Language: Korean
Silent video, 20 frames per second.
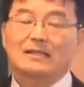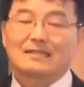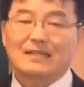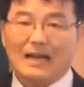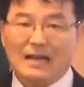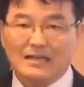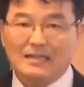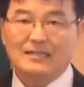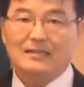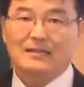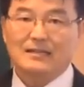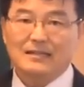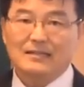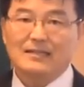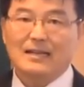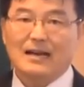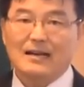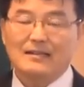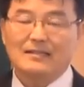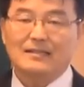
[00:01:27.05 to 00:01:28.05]
자식을
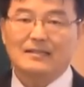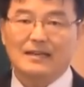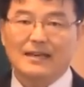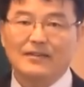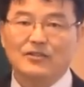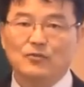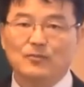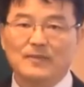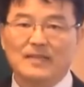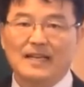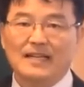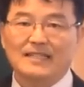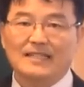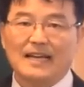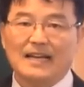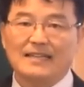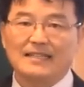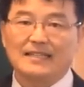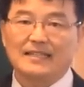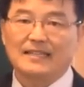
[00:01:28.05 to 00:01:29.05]
상징해 줍니다.
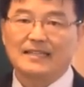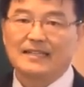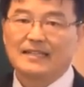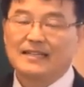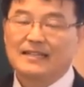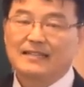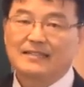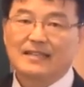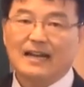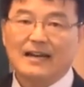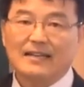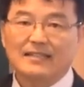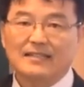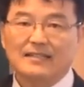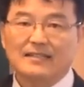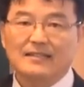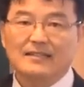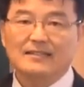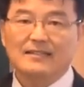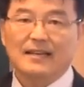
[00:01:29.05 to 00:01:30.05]
자식
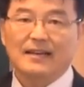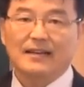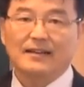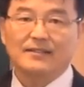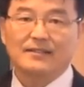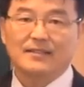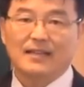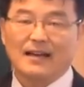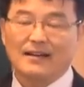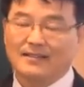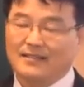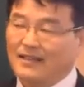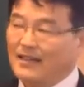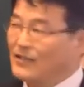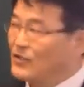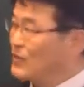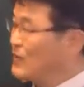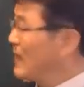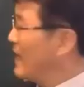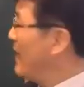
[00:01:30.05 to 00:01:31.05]
자식을
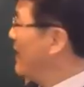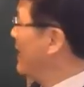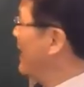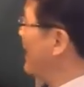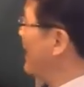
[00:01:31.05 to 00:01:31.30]
상징해 준는데